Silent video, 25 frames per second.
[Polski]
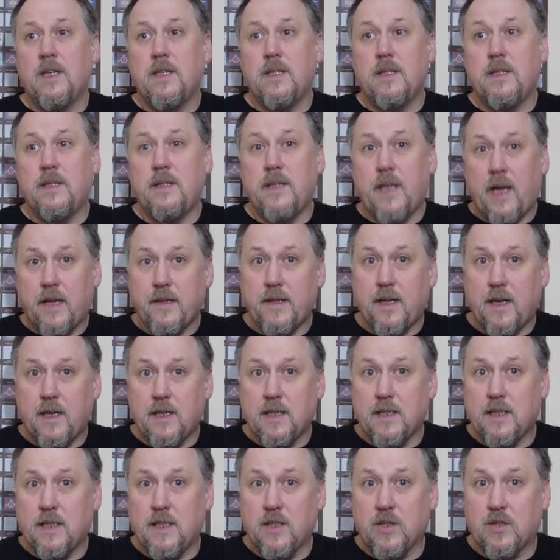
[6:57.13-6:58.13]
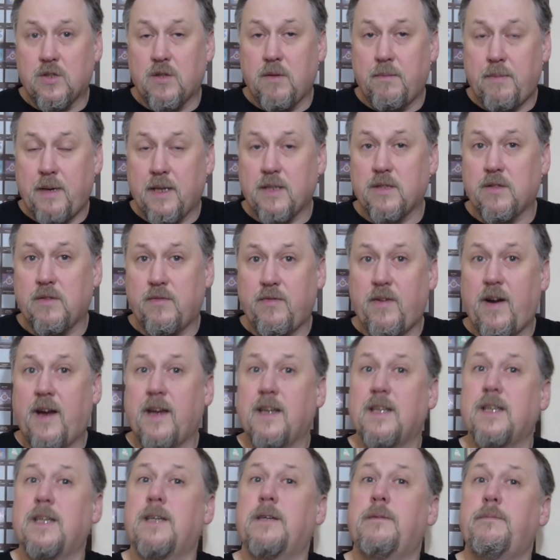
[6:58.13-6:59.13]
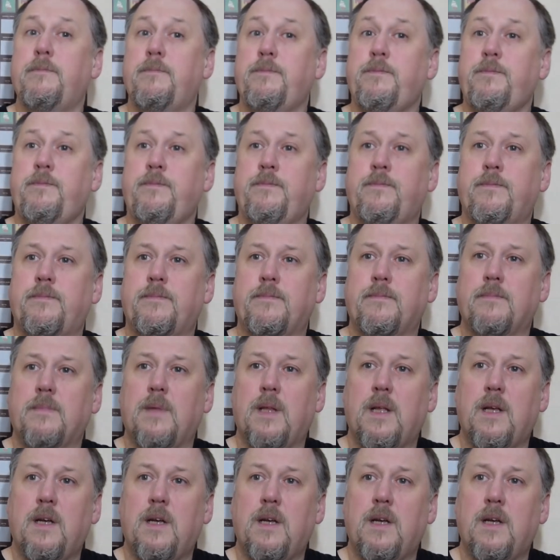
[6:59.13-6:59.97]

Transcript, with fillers: Nadal jest to bardzo fajne, mm,